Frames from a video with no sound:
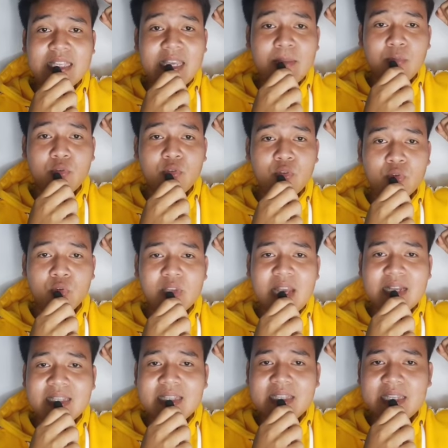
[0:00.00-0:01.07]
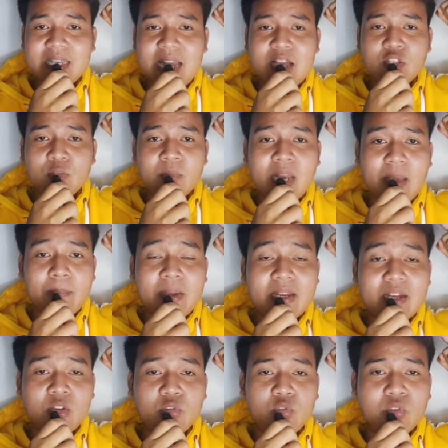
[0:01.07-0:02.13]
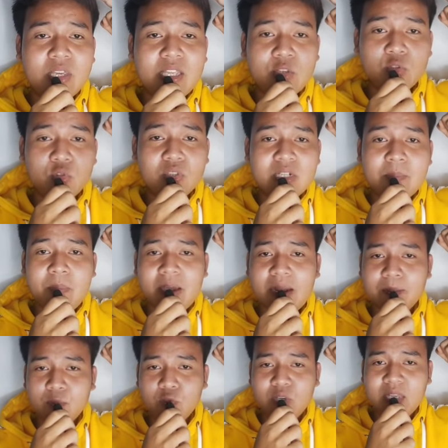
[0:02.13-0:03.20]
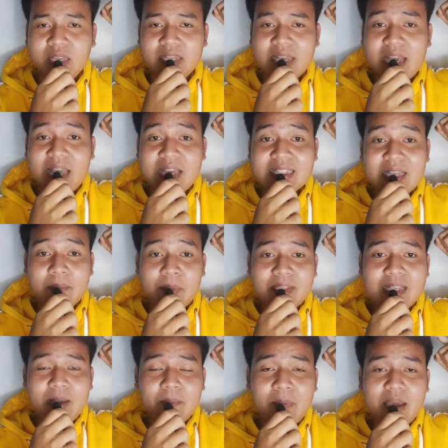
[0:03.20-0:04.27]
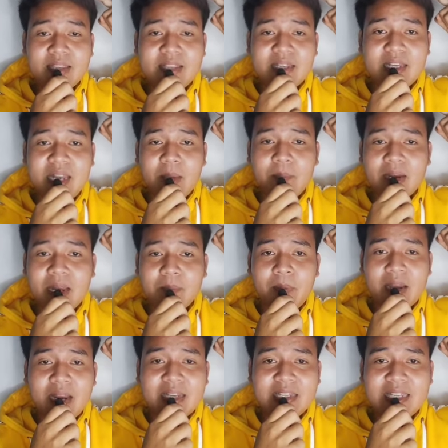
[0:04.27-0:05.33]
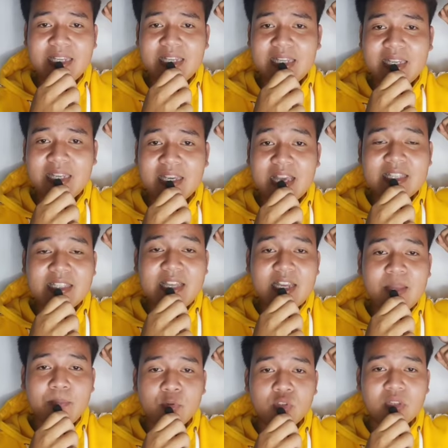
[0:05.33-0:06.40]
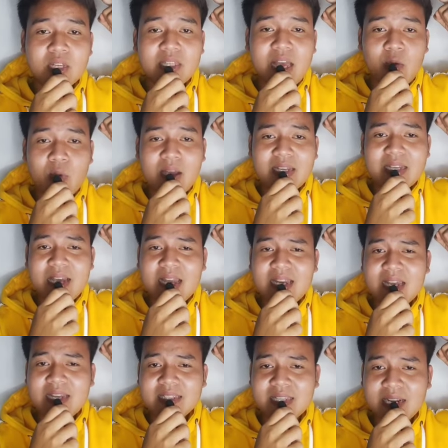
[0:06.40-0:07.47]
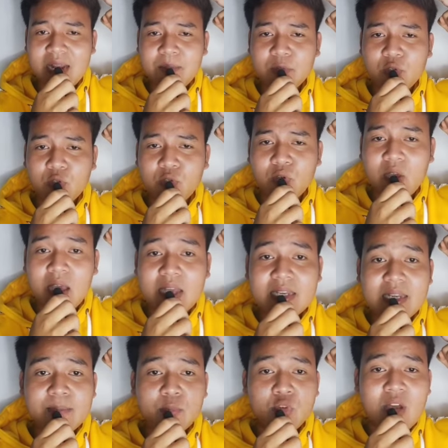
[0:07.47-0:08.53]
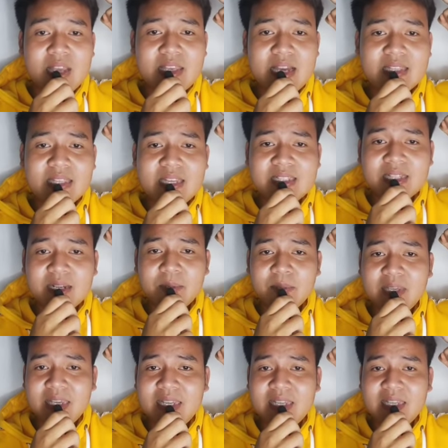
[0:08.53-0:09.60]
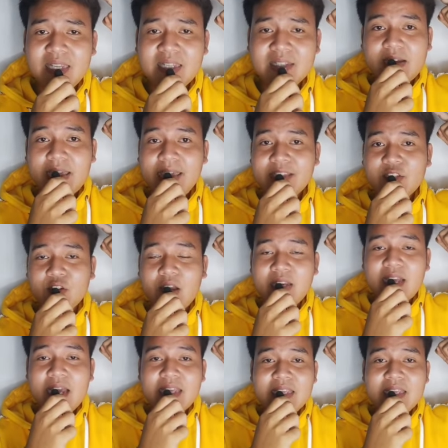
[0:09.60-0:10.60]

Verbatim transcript: Si ibu guru yang jijik langsung melempar kerudung itu ke para murid. Sampai-sampai jadi lempar-lemparan gini, si Nani pun tertawa dengan nada serem tuh. Dan bukannya jadi serem gini, keesokan